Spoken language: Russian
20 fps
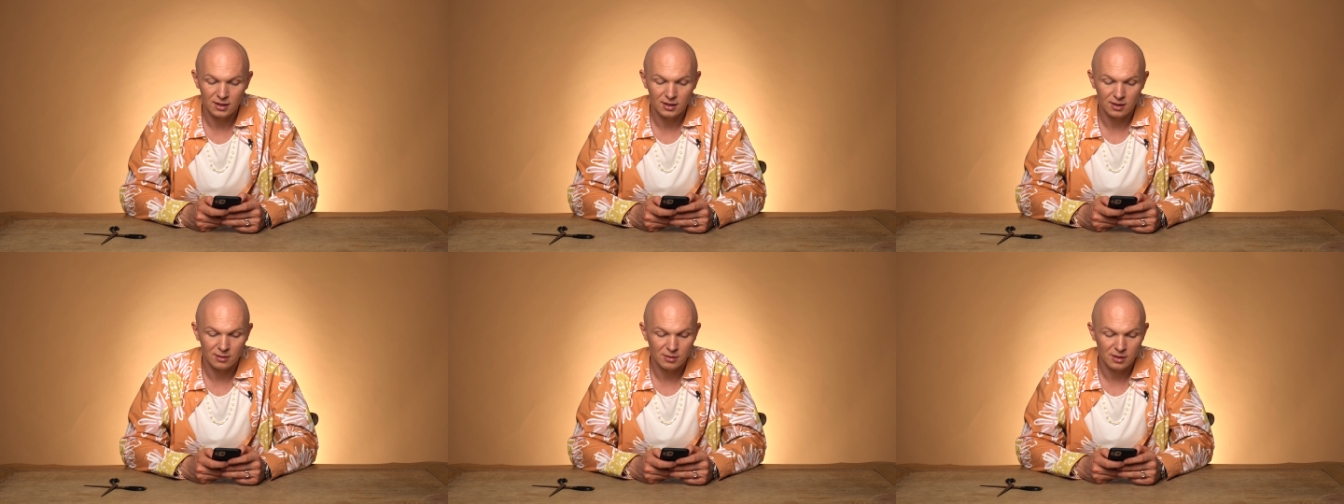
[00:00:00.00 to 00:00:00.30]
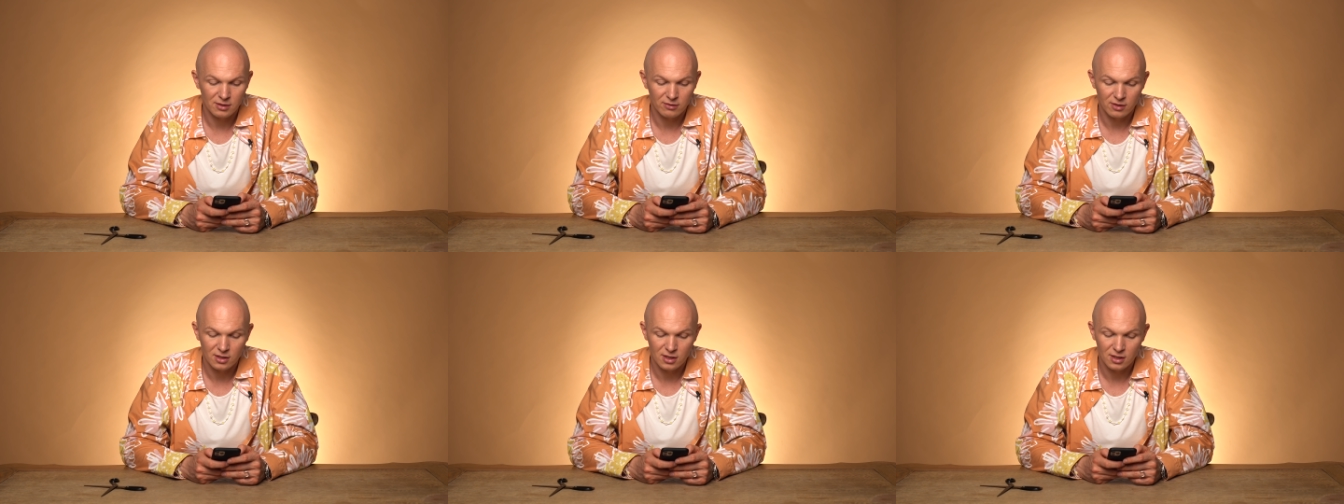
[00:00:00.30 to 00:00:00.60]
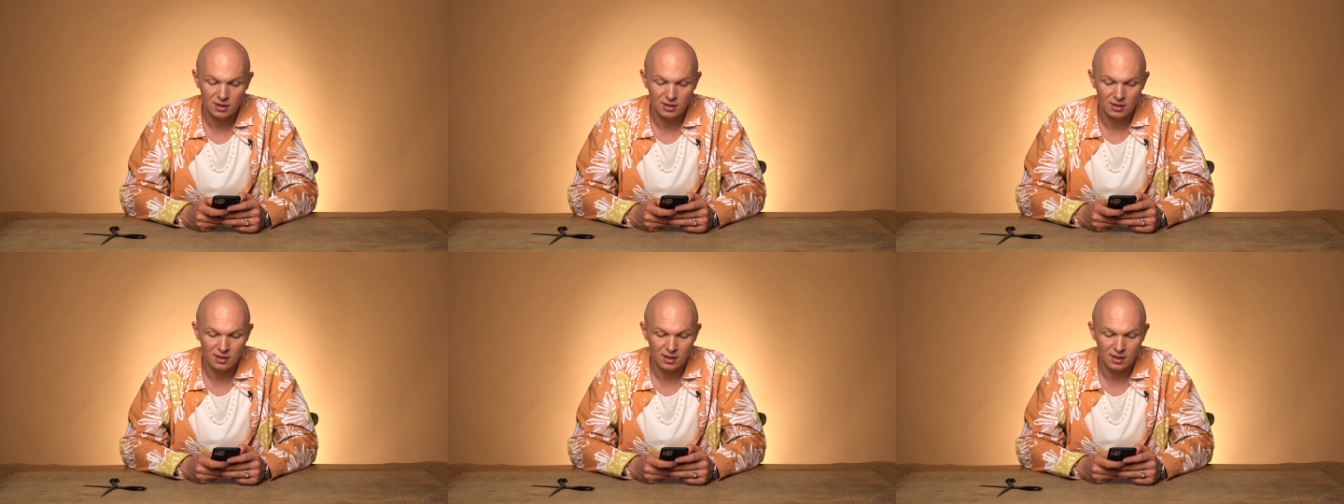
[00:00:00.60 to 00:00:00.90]
там
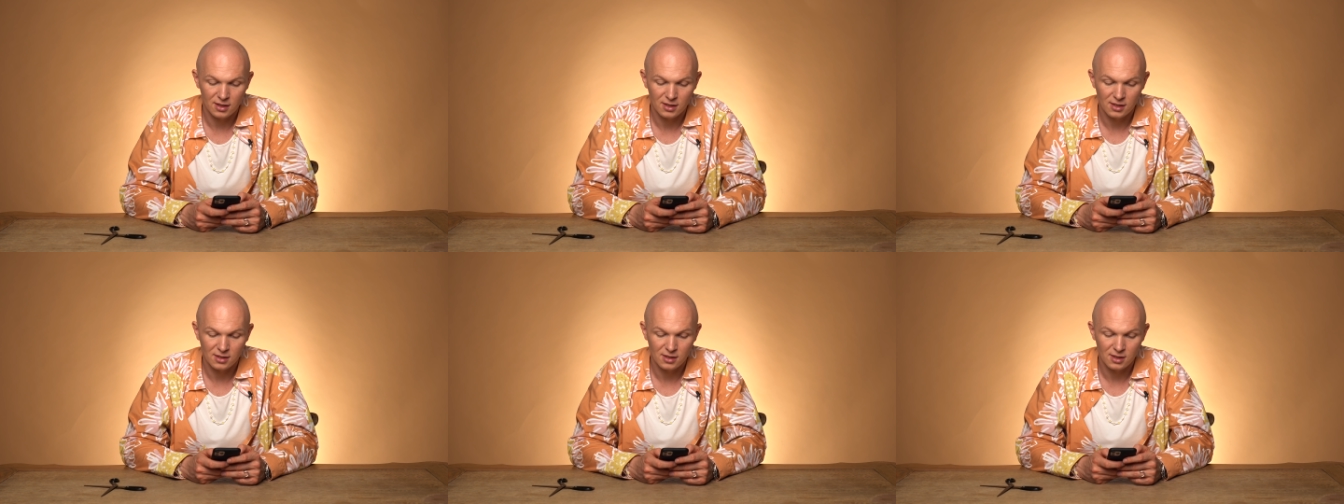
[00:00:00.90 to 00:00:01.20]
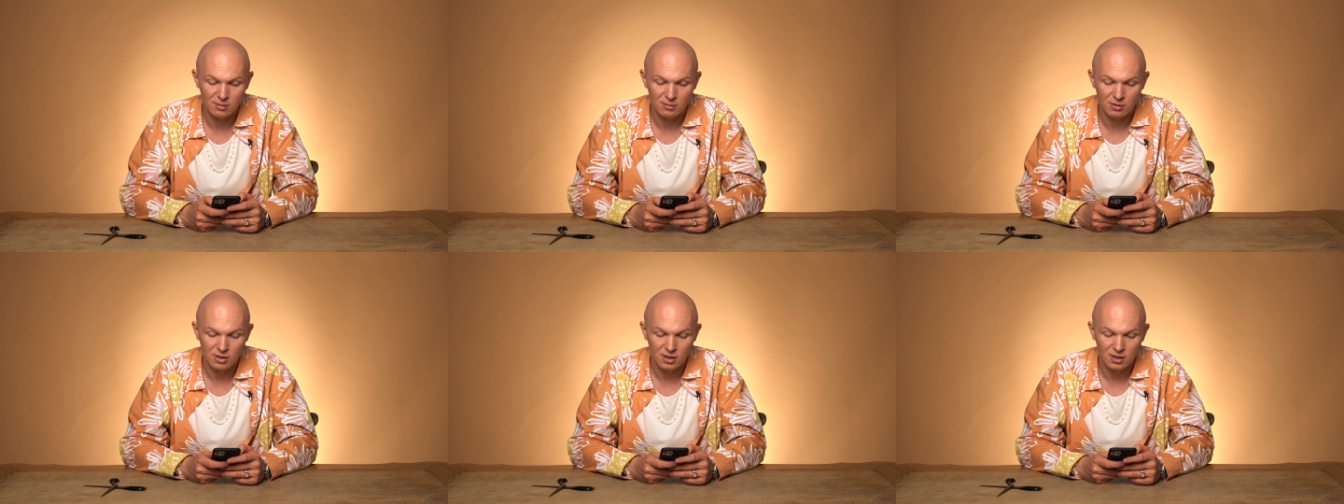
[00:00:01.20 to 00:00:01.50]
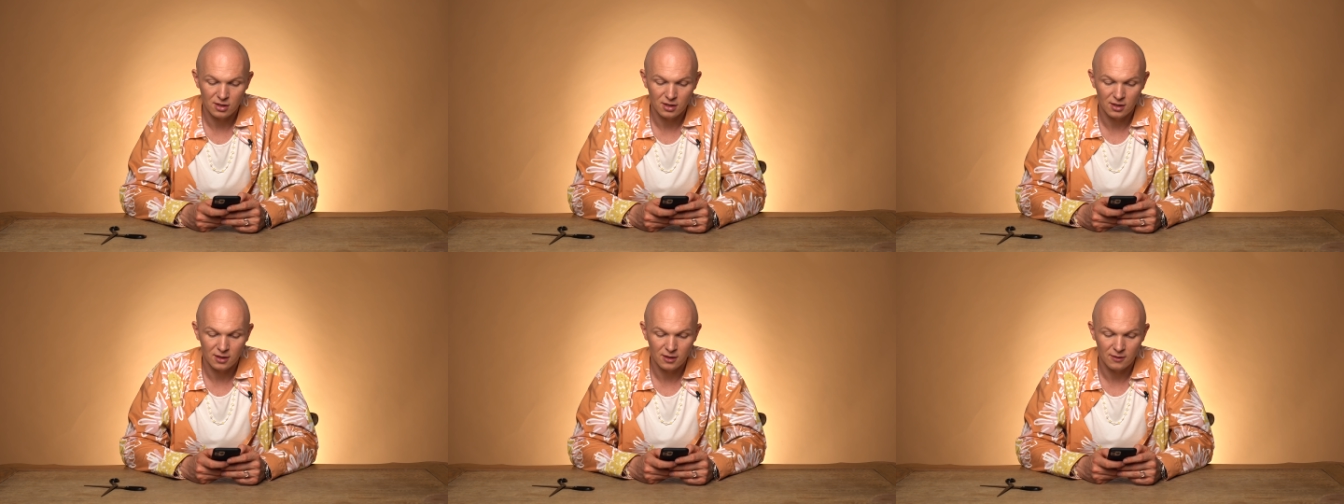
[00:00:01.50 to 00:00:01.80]
совершенно разные
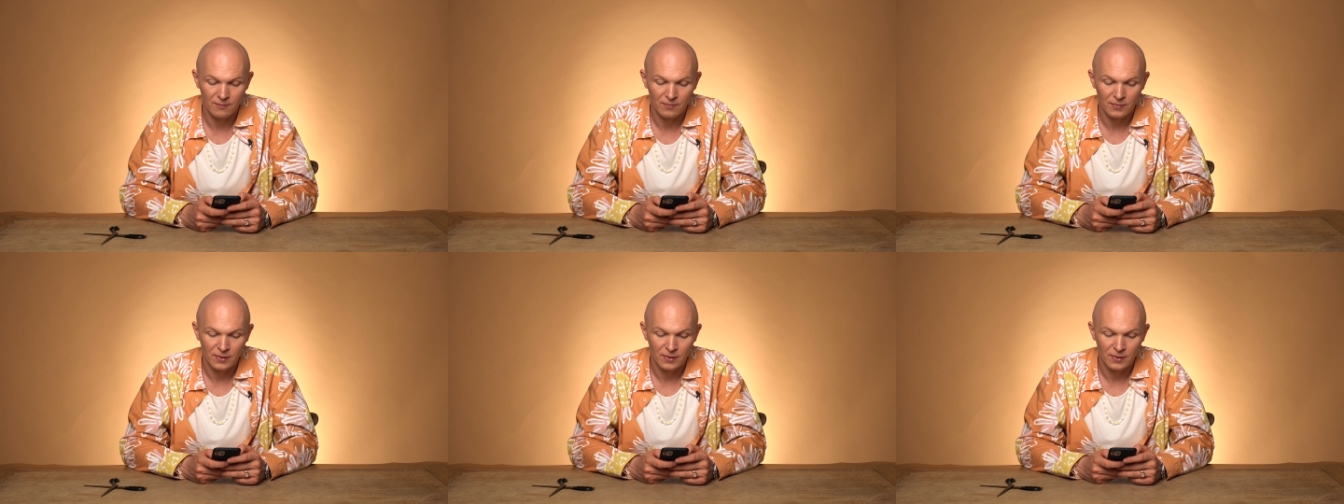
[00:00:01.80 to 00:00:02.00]
смешные